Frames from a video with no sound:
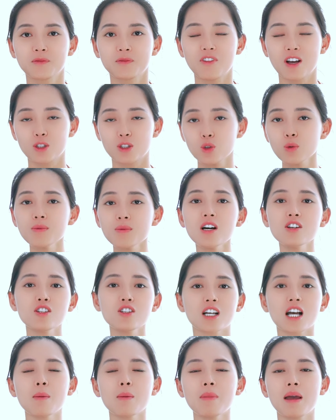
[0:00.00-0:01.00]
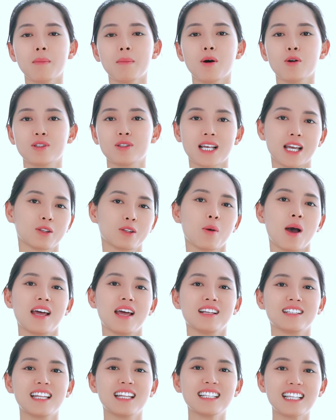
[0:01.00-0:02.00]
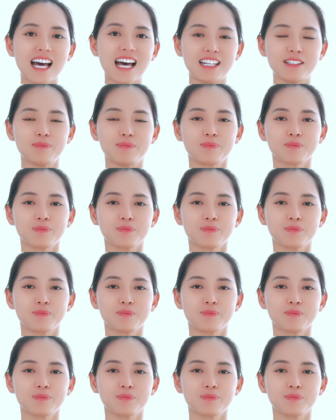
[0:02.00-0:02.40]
và giúp đỡ cho các mẹ bầu giải tỏa được tinh thần.